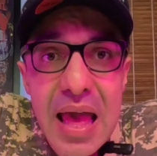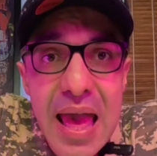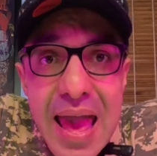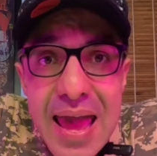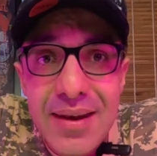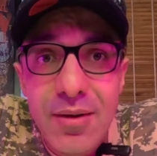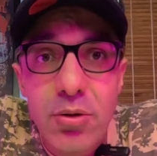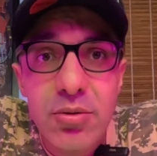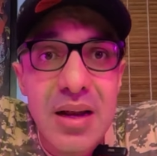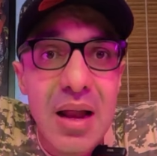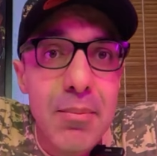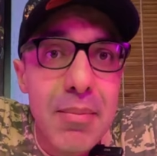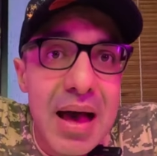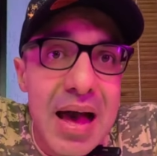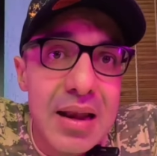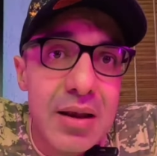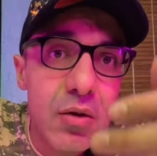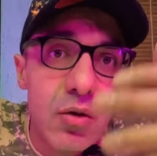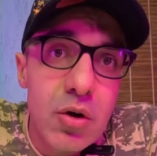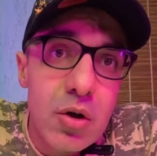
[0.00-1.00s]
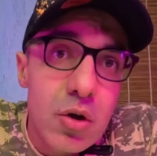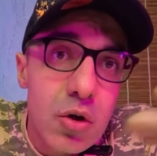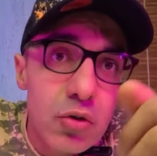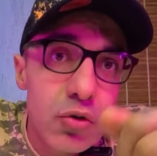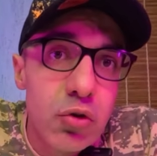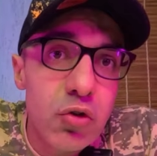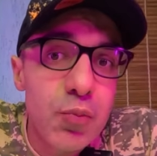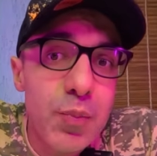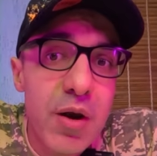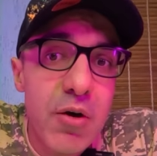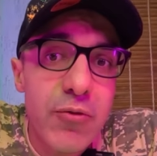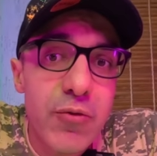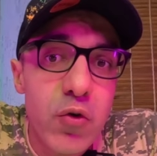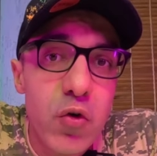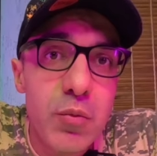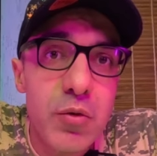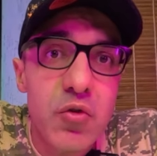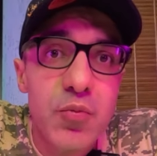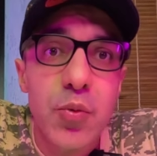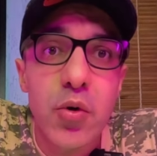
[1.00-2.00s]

é no trabalho dos perfumes,